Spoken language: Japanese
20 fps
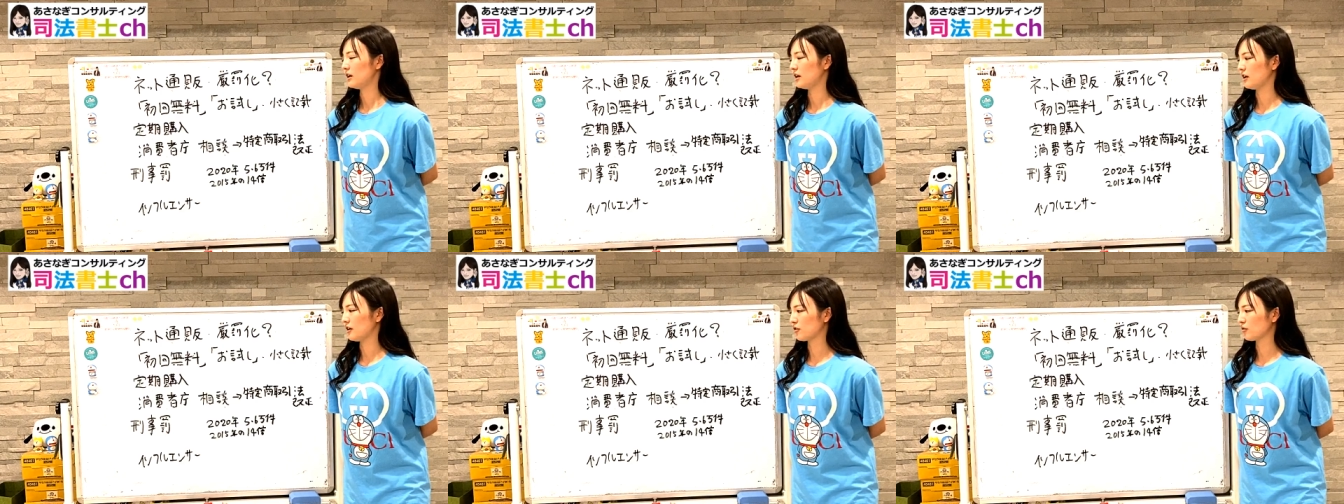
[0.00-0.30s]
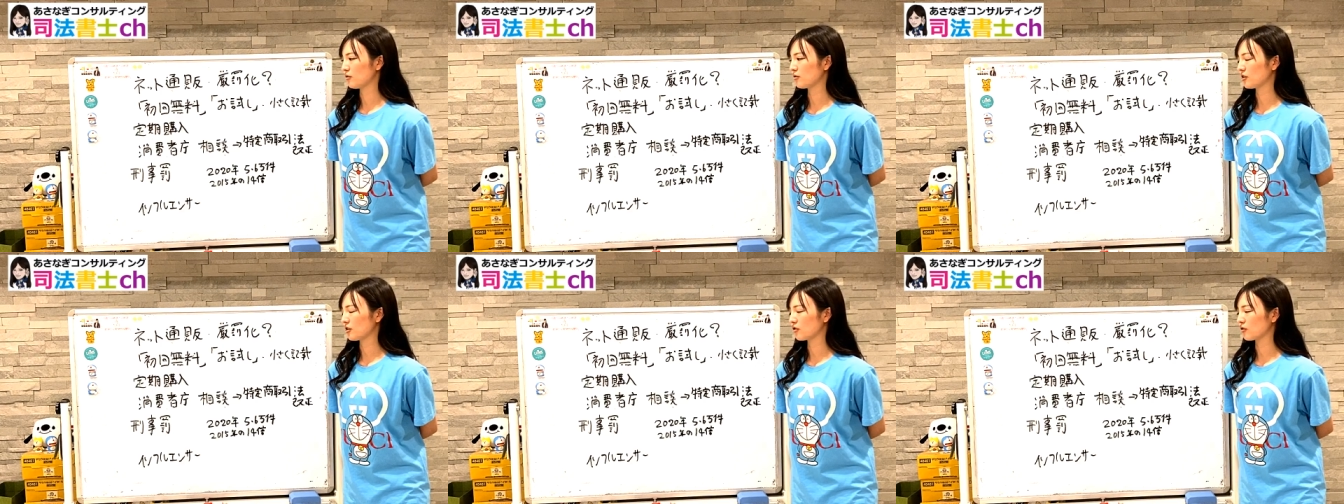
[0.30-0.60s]
えー、
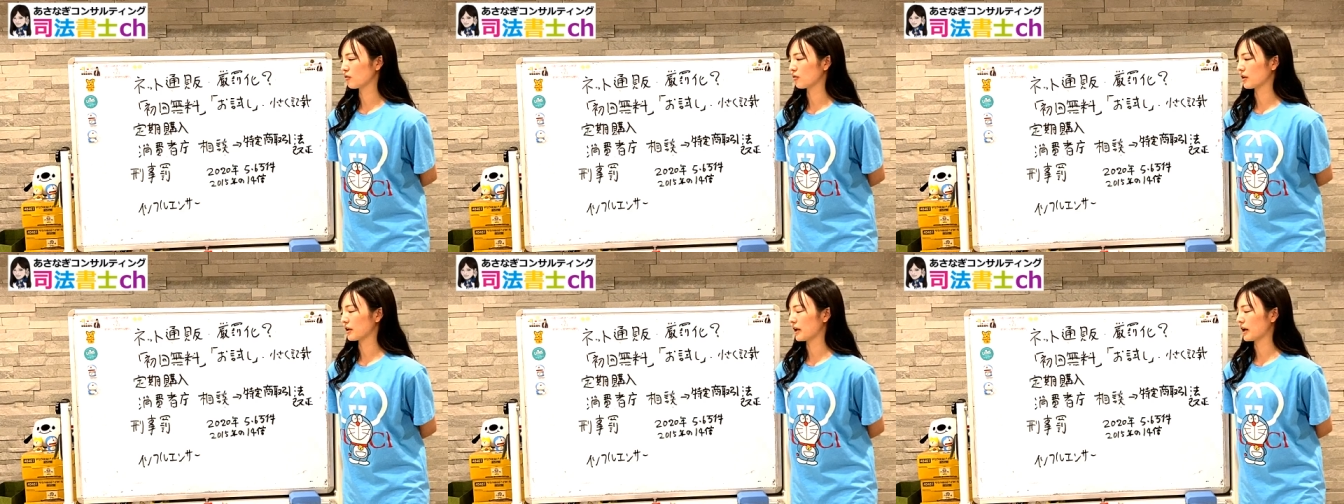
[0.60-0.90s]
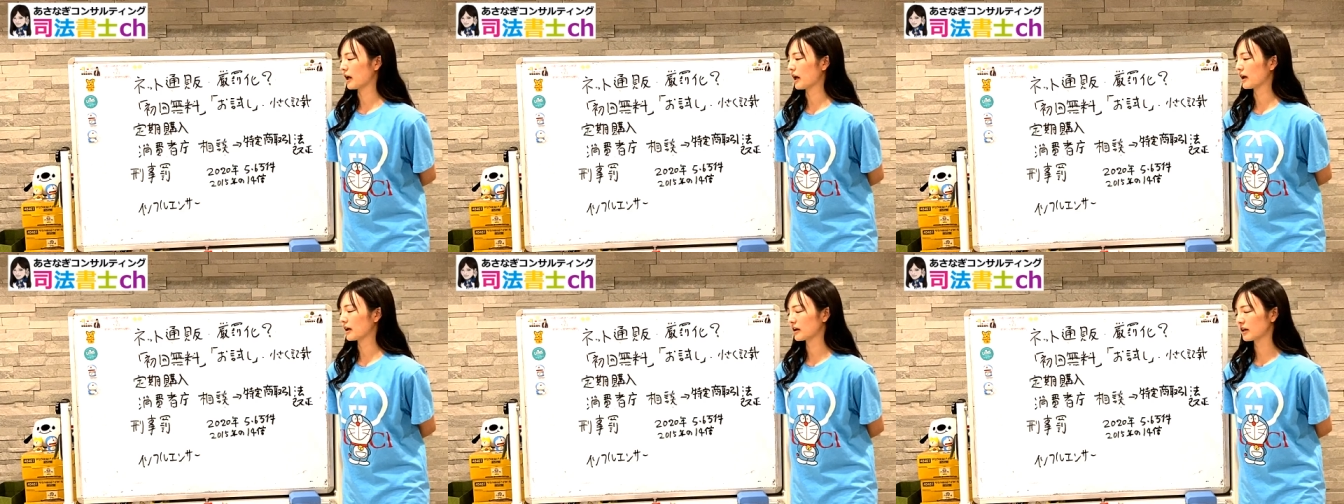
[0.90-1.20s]
消費者庁は、ね、
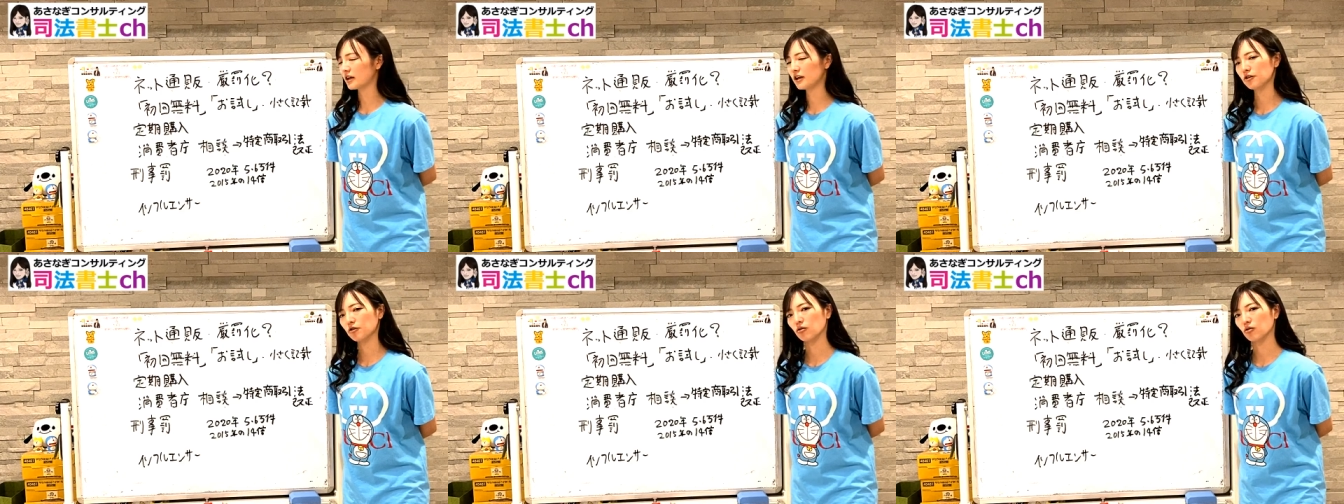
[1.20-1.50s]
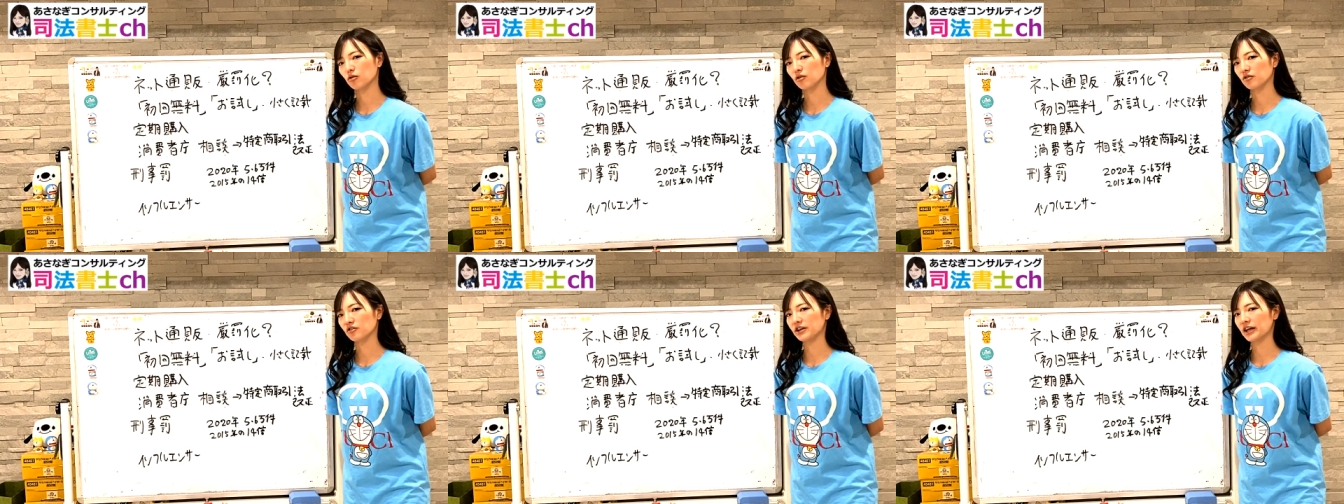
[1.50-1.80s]
はっきり
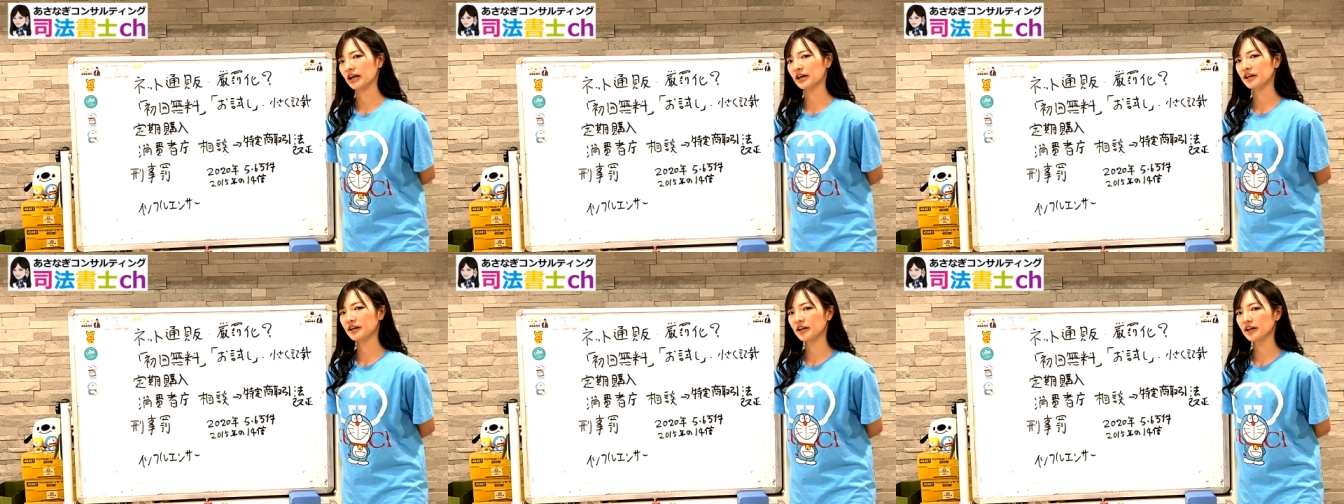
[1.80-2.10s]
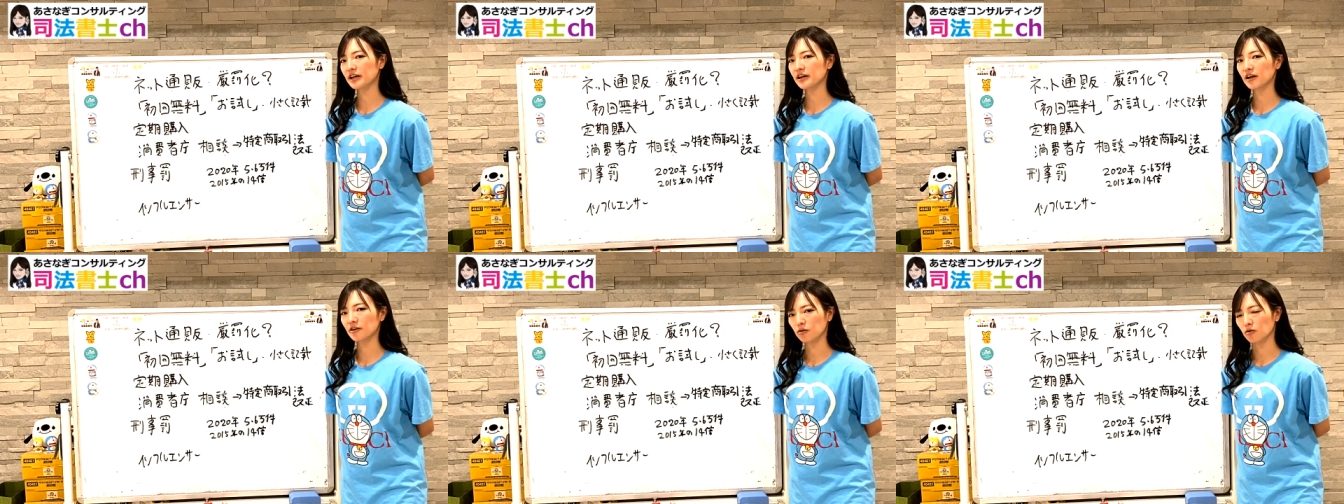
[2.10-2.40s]
と詐欺
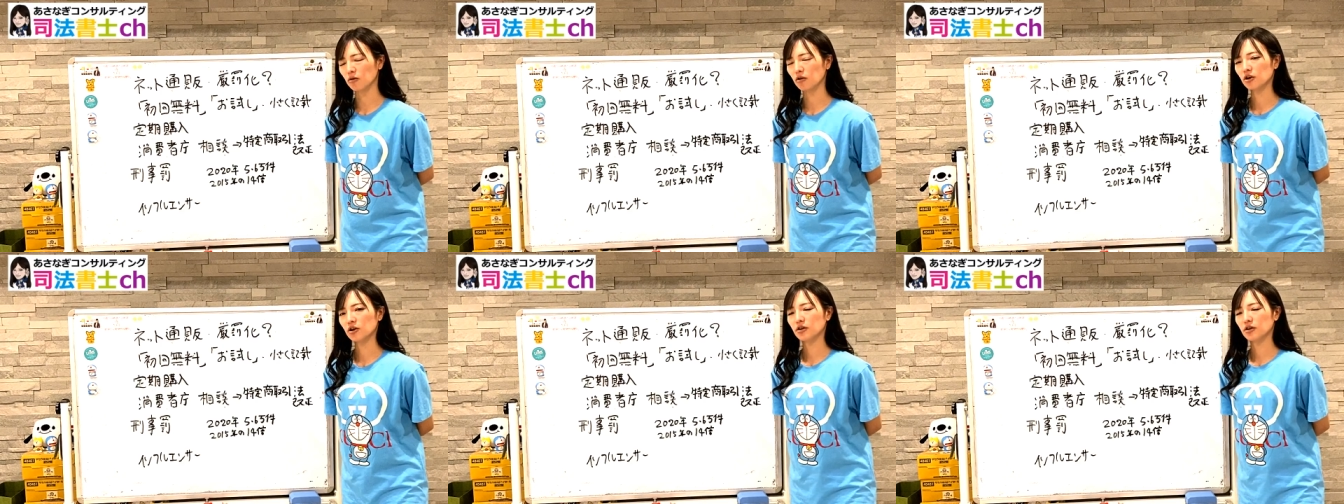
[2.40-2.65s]
的だと